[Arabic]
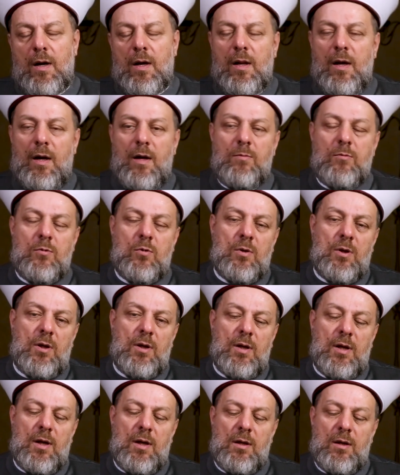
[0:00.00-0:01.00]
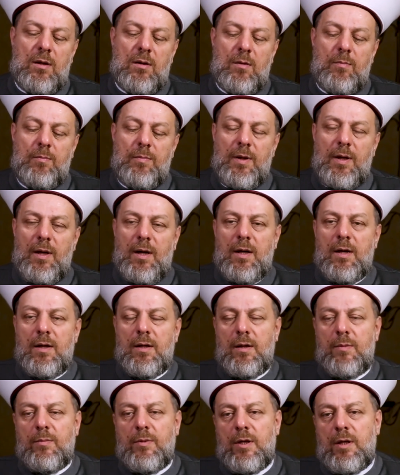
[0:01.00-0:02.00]
الحمد لله رب
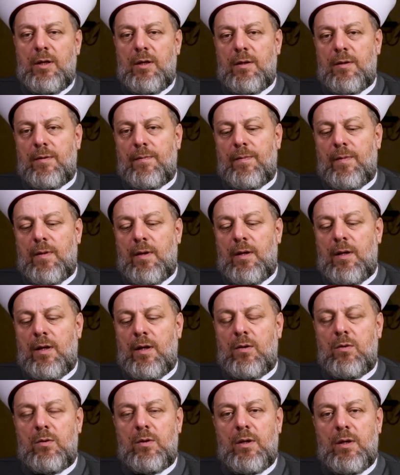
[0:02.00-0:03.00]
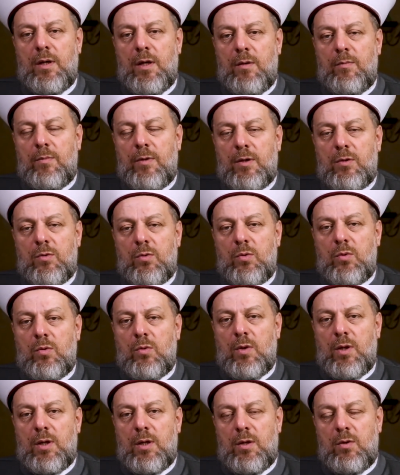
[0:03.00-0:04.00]
العالمين له النعمة
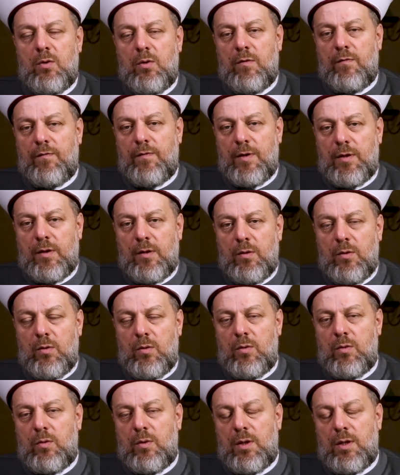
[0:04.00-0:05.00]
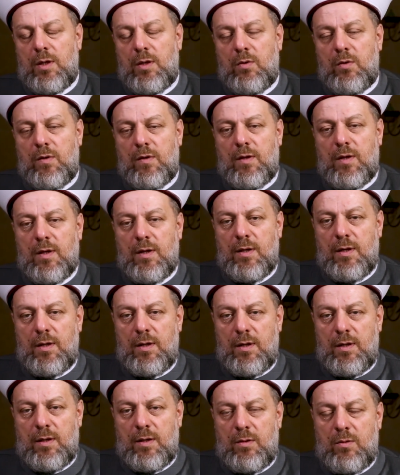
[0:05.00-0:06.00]
وله الفضل وله
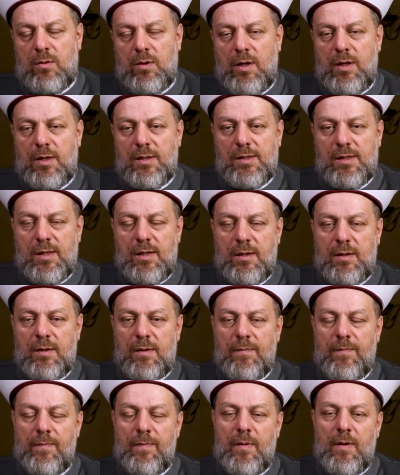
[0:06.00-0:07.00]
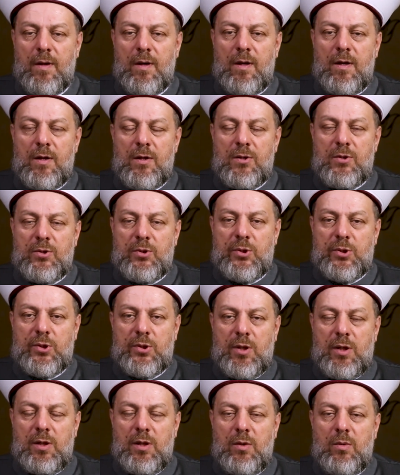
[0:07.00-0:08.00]
الثناء الحسن
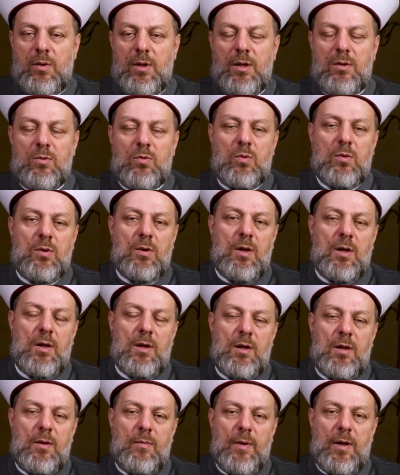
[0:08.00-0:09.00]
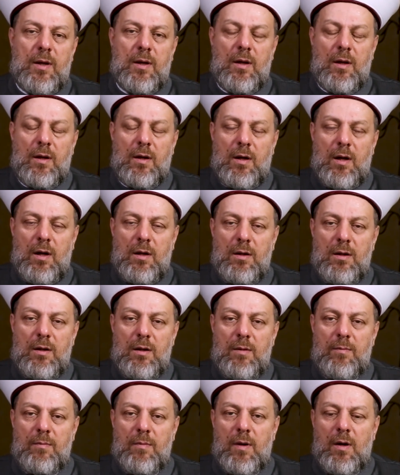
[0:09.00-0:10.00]
صلوات الله البر
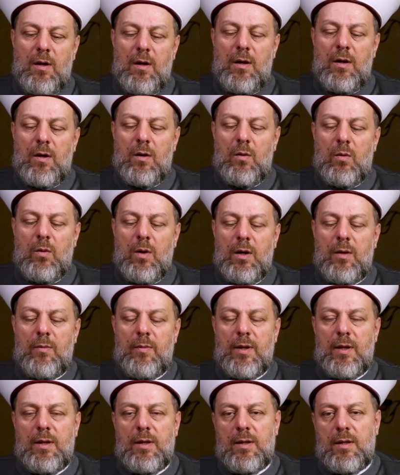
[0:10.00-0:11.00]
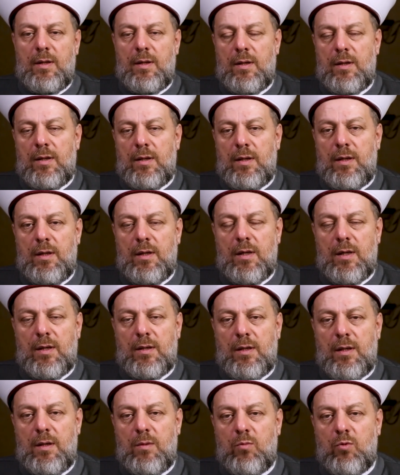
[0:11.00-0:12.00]
الرحيم
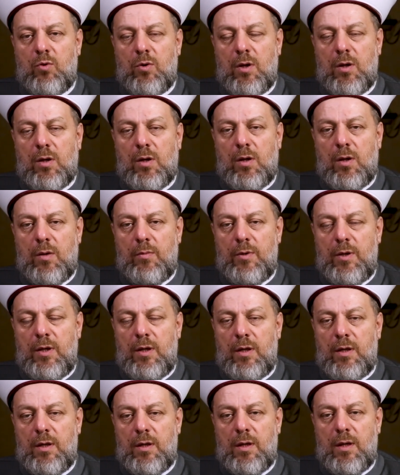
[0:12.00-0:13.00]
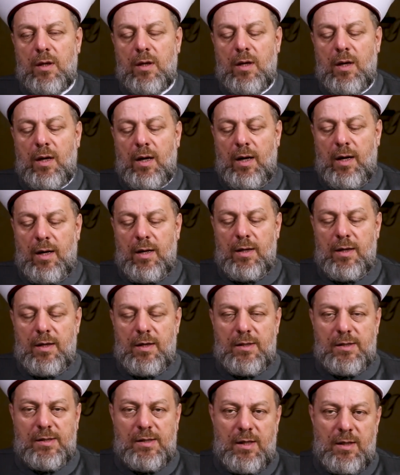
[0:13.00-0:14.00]
والملائكة المقربين
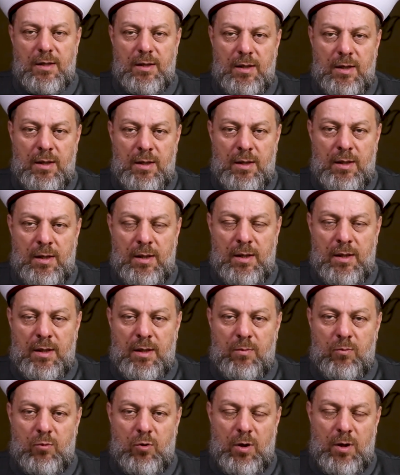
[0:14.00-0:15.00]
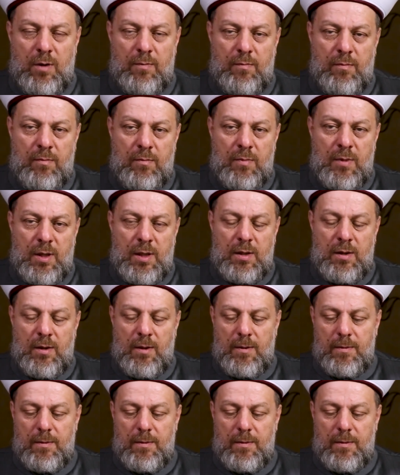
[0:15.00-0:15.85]
على سيدنا محمد